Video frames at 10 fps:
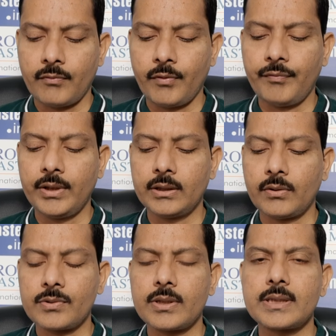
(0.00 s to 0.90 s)
ఫిఫ్టీన్
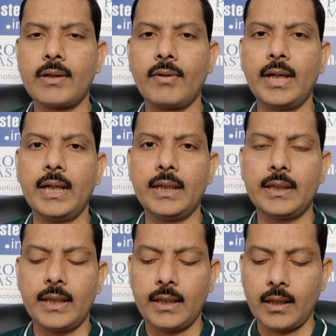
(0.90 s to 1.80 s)
థౌజండ్ సెవెన్ ఎయిటీ
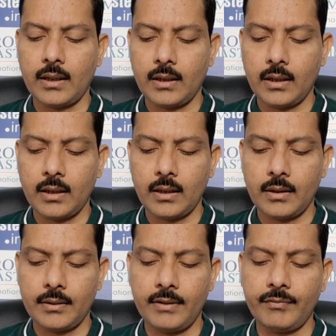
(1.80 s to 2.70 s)
దగ్గర
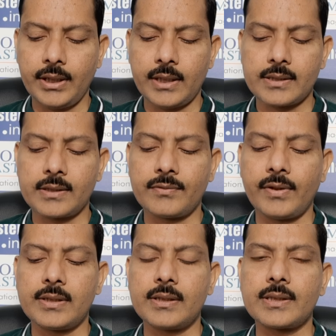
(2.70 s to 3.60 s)
నిఫ్టీ రెసిడెన్స్
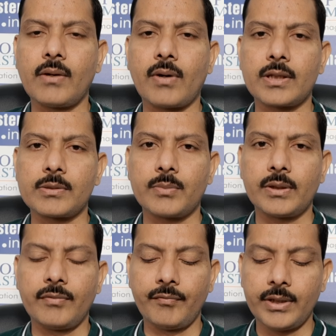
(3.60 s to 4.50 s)
ఫేస్ చేసే అవకాశం
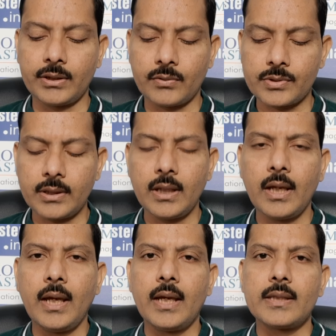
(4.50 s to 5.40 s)
ఉంది ఫిఫ్టీన్ థౌజండ్
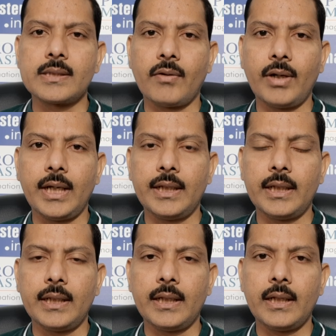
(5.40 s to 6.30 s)
సెవెన్ ఎయిటీ
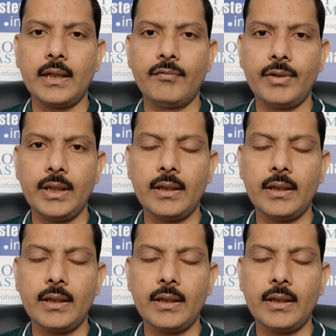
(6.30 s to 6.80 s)
దగ్గర నిఫ్టీ